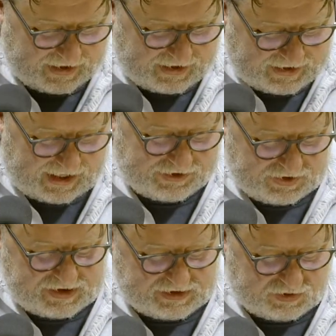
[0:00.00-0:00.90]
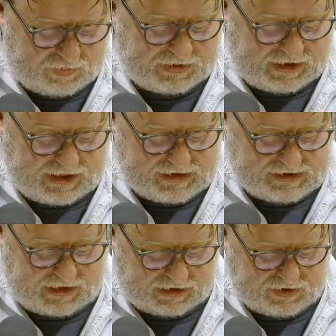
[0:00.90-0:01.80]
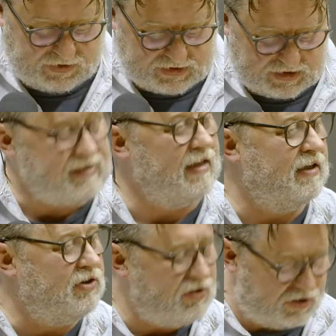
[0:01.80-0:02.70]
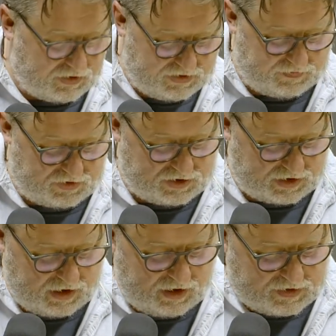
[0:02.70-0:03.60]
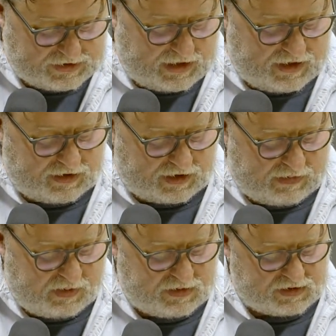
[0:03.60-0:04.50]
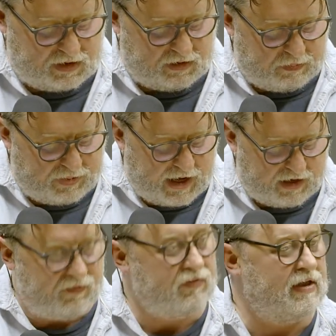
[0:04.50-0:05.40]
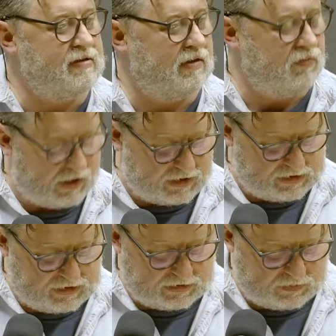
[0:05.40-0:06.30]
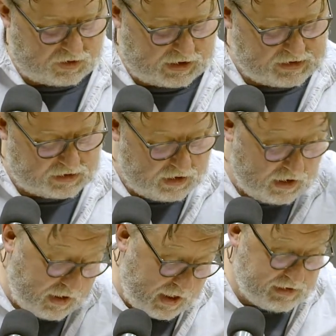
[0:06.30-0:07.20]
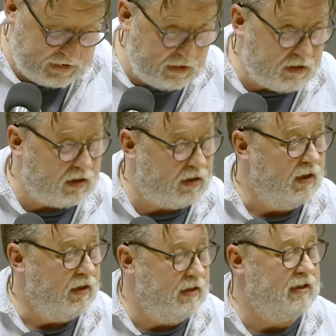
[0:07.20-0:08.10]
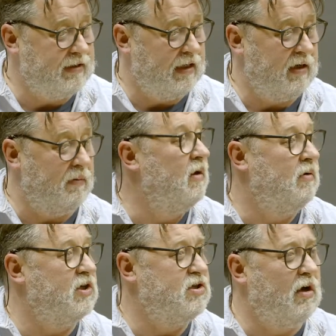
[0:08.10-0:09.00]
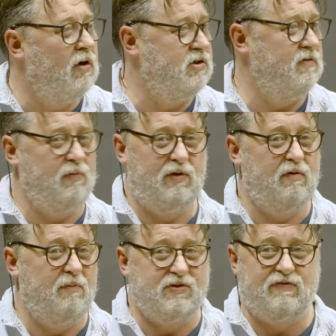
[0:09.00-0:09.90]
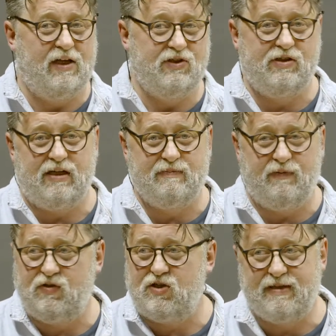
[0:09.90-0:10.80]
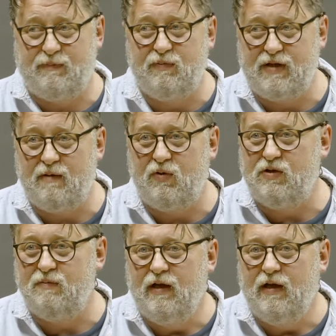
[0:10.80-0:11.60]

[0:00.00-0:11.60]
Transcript: katolicki, Klub Inteligencji Katolickiej, Sanedigi oczywiście, Ocalenie, Chlebem i Solą, Pach, Fundacja Edukacji dla Demokracji, Helsinki i tak dalej. Jeśli kogoś nie wymieniłem, może wstać i teraz powiedzieć, że zapomniałem o nim.